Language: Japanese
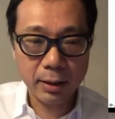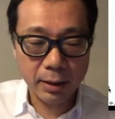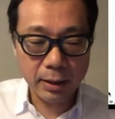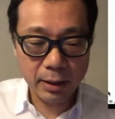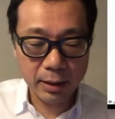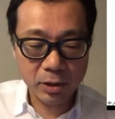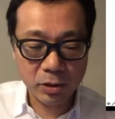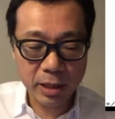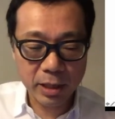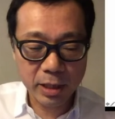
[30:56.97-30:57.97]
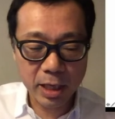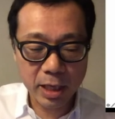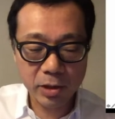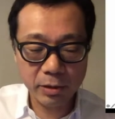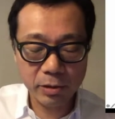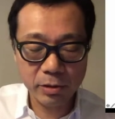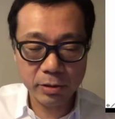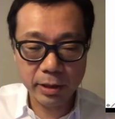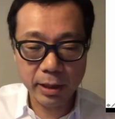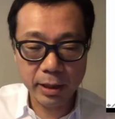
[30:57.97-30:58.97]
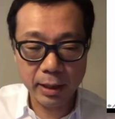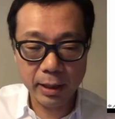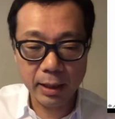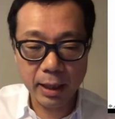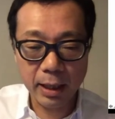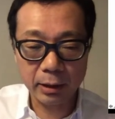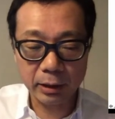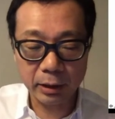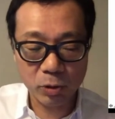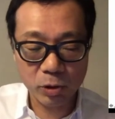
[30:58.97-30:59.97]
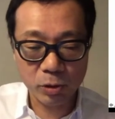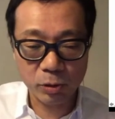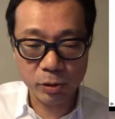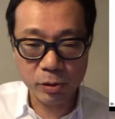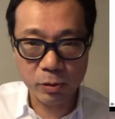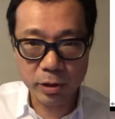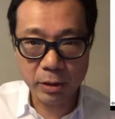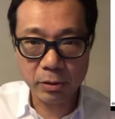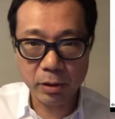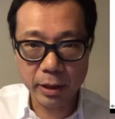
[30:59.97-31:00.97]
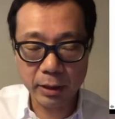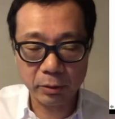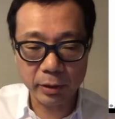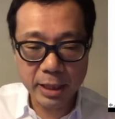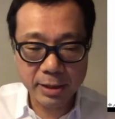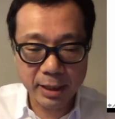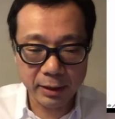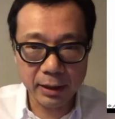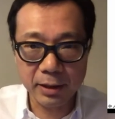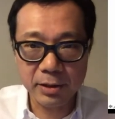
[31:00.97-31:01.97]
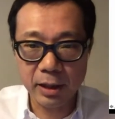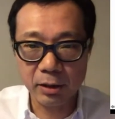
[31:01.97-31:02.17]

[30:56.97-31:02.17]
えー、主催している、えー、アート&ロジックという講座の、えー、とデッサンなんですけれど